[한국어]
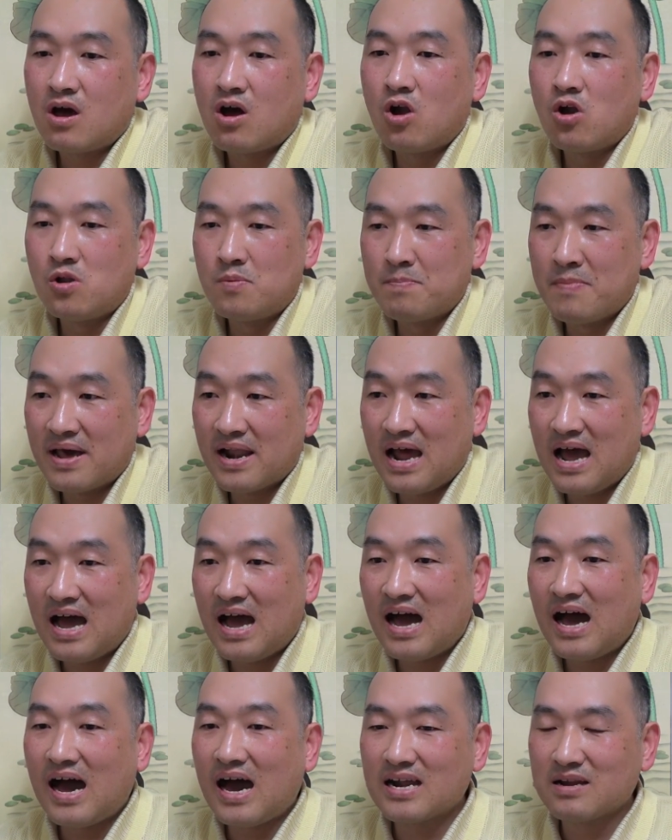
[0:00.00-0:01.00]

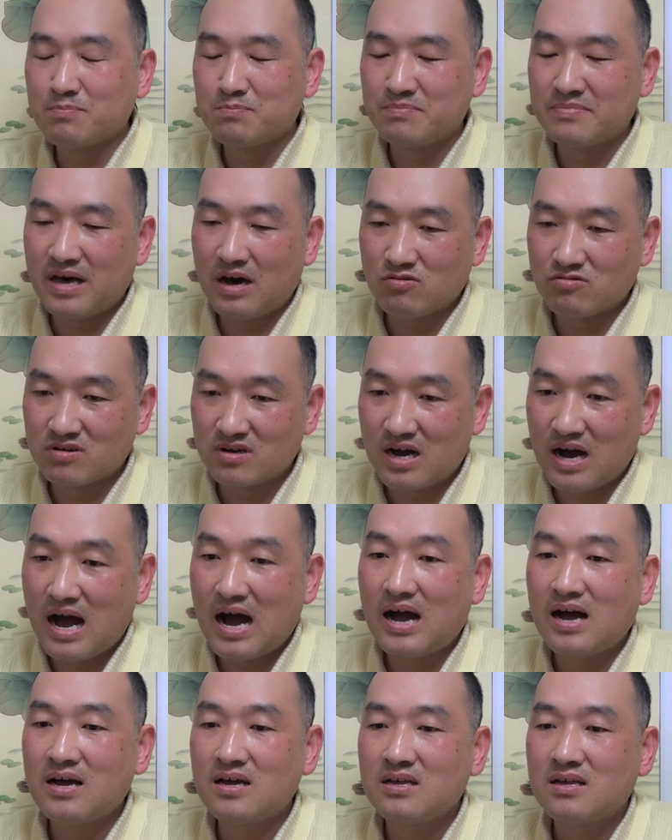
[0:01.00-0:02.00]
얼마나
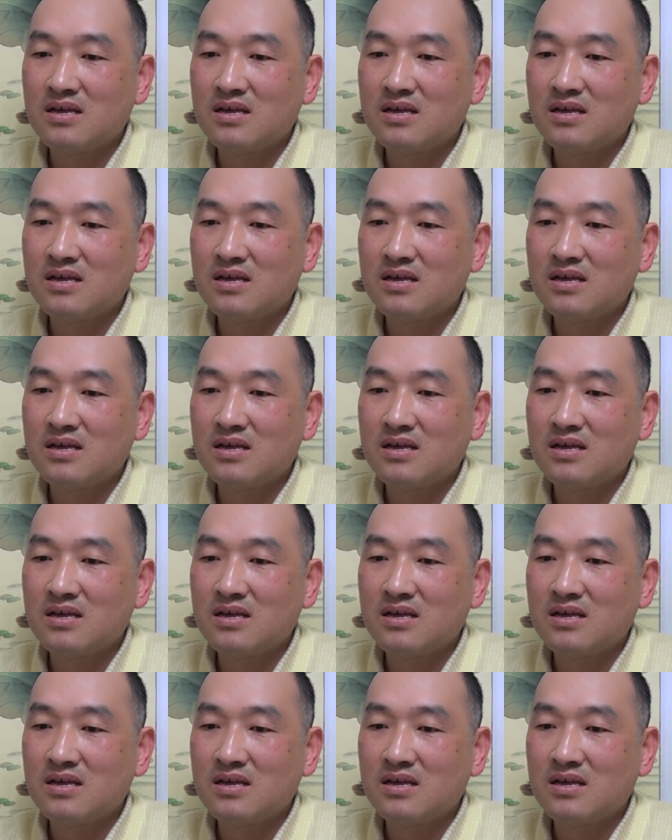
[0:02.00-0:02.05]
아름다운가